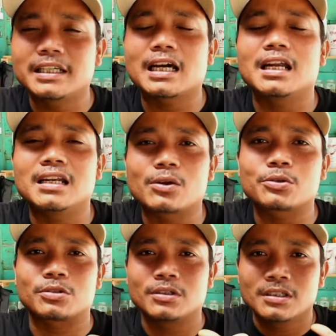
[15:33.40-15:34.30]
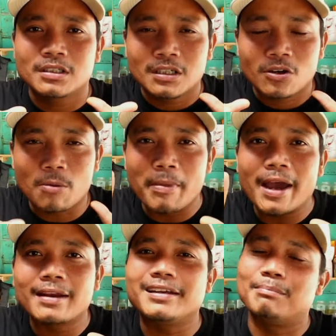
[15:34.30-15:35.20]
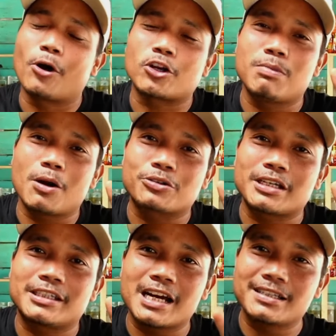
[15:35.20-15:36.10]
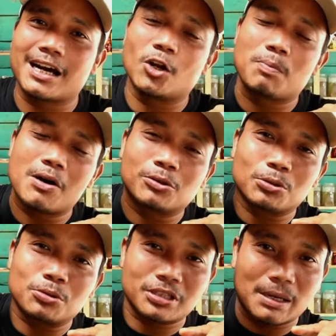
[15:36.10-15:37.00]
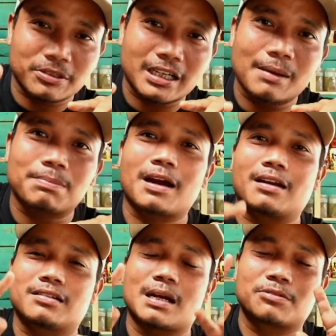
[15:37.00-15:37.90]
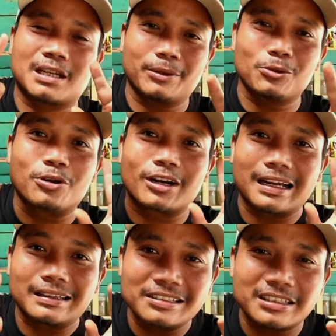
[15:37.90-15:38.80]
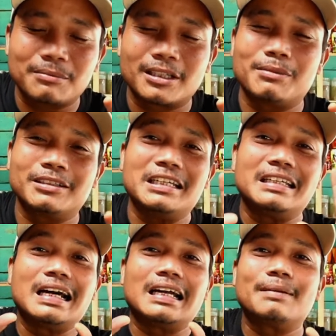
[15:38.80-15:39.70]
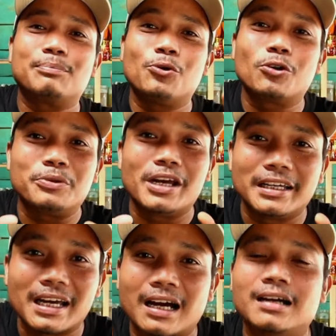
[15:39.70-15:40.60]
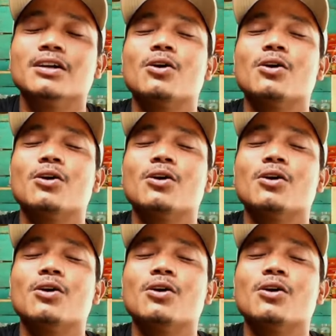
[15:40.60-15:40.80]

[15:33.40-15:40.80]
Jadi kalian harus komen yang bagus-bagus saja, -bagus jangan lupa untuk subscribe karena subscribe itu gratis teman-teman, tidak dipungut biaya.